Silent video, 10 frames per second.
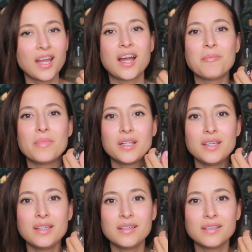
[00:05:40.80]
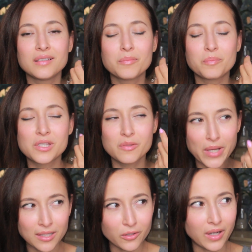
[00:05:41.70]
あんまり
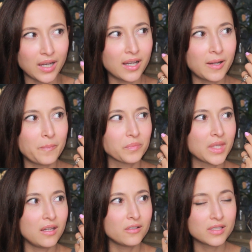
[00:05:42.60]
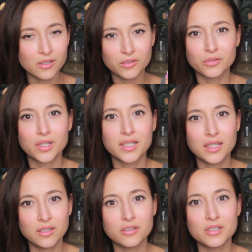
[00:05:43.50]
スパとかネイルサロンとか
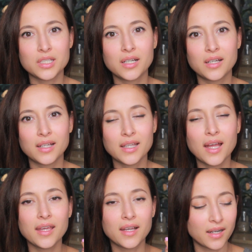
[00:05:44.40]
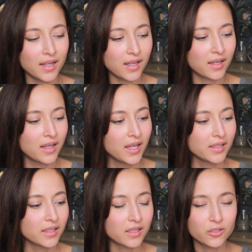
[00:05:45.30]
に行く時間がないから
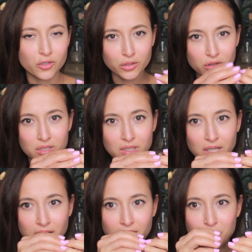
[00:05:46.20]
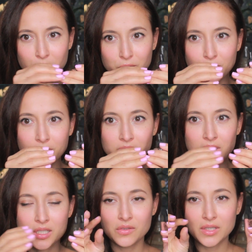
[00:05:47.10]
だからちょっとしたもの
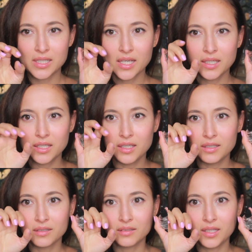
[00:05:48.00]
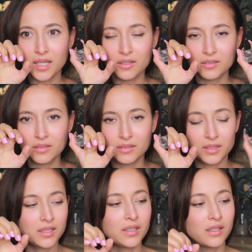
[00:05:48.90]
私は最近ネイル
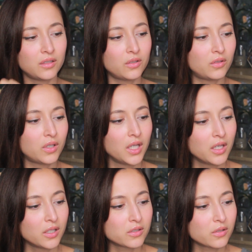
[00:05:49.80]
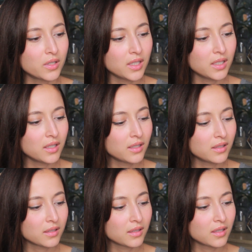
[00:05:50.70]
なんだけどそ
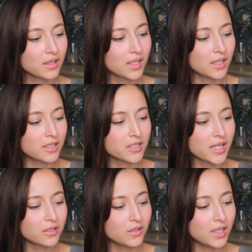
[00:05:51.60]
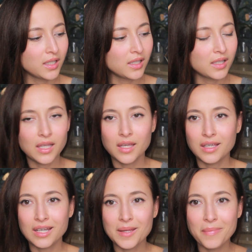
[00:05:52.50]
れがなんかちゃんとできて
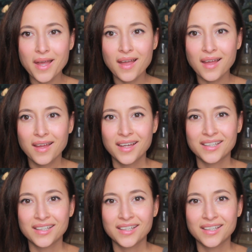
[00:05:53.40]
いれば